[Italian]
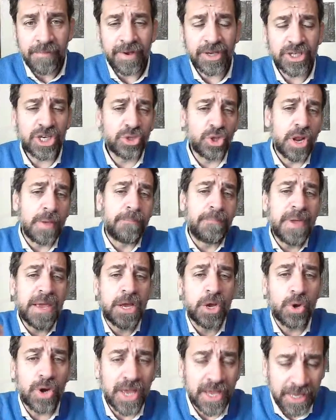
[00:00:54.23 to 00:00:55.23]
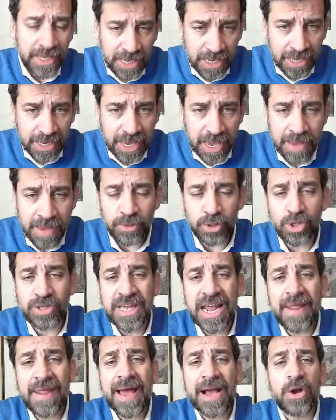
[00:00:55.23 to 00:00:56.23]
facendo le piccole chicche in modo
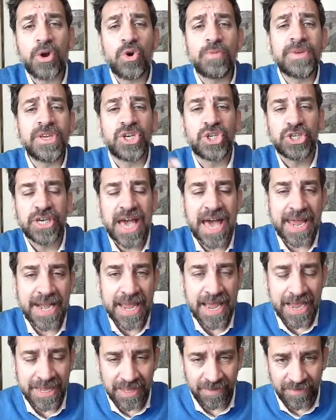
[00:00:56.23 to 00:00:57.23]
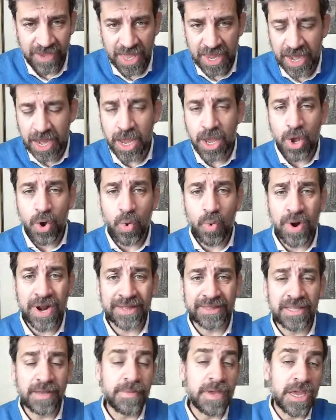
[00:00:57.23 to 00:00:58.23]
tale da cominciare ad avere
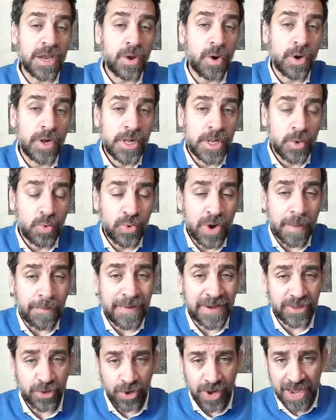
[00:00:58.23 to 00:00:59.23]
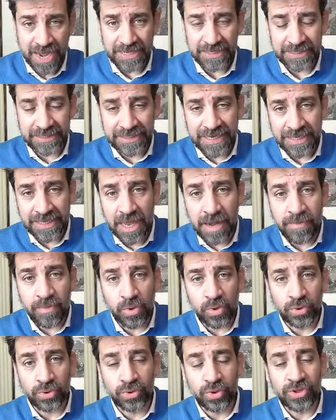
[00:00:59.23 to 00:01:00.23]
un attimino una padronanza del
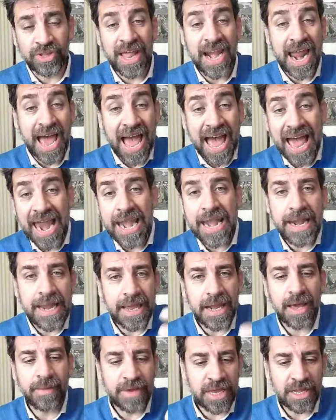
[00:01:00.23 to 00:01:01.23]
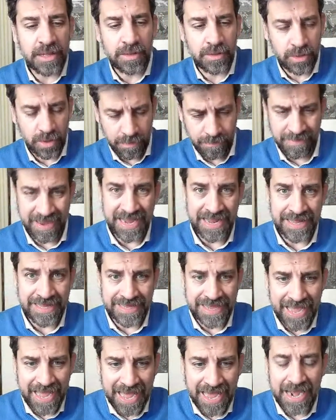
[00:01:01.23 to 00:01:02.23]
mondo dell'allenamento
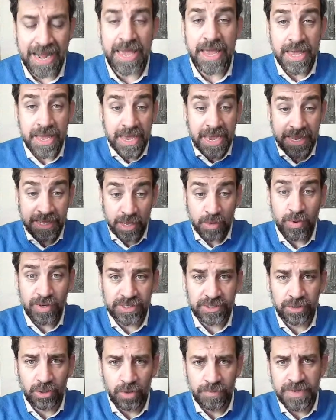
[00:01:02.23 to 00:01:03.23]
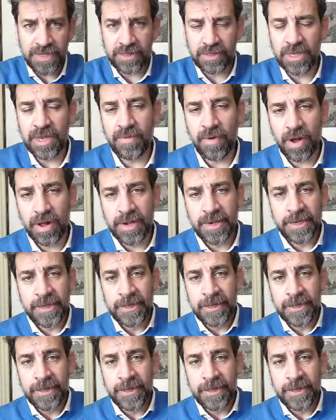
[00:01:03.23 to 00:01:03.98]
mentale. Ed è questo l'obiettivo.